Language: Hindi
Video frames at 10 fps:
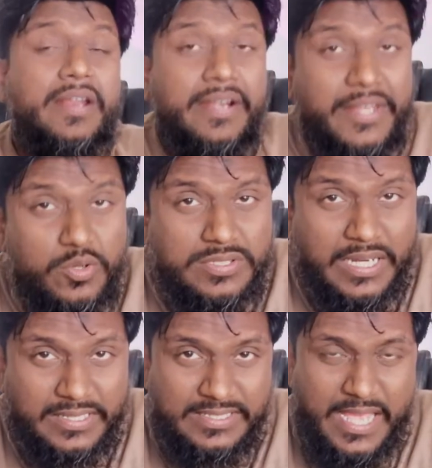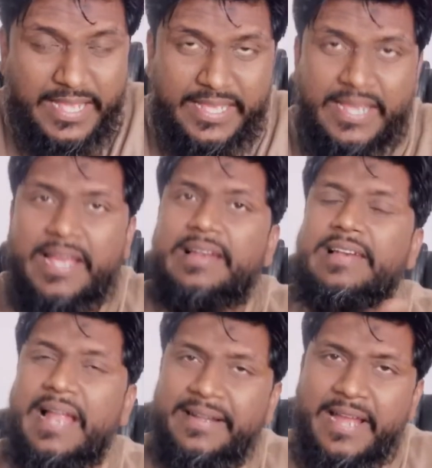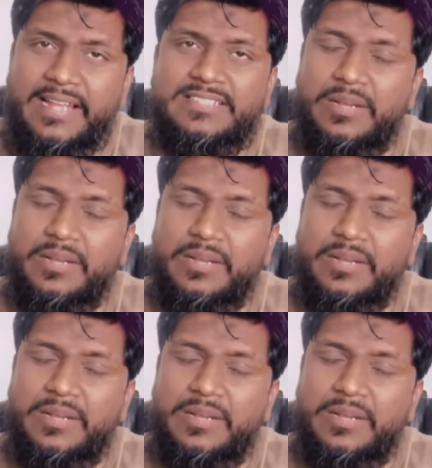रिड्यूस कर दी जाएगी लैंडलाइन